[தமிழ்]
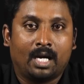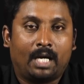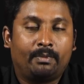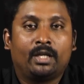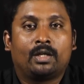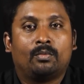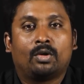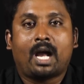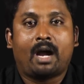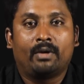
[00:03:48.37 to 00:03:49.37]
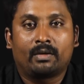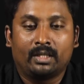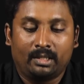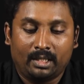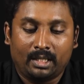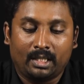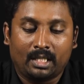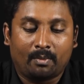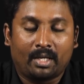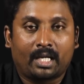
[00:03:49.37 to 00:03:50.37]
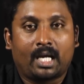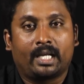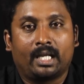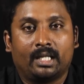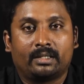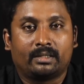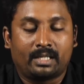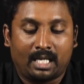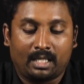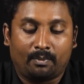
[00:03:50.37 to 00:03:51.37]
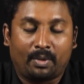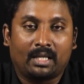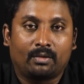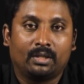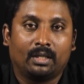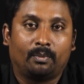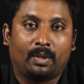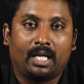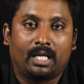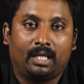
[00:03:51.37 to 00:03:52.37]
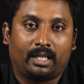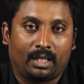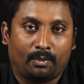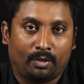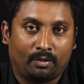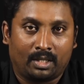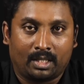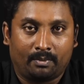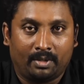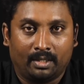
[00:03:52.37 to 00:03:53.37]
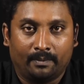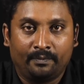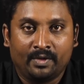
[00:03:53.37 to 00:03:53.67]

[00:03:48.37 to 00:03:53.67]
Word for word: அப்படி இருக்கும்போது அவர் வந்து இந்த மாதிரி காரியங்களை செஞ்சால் அதை பார்த்து வந்து பிள்ளைகள் கெட்டு போயிடுவாங்க அப்படின்னு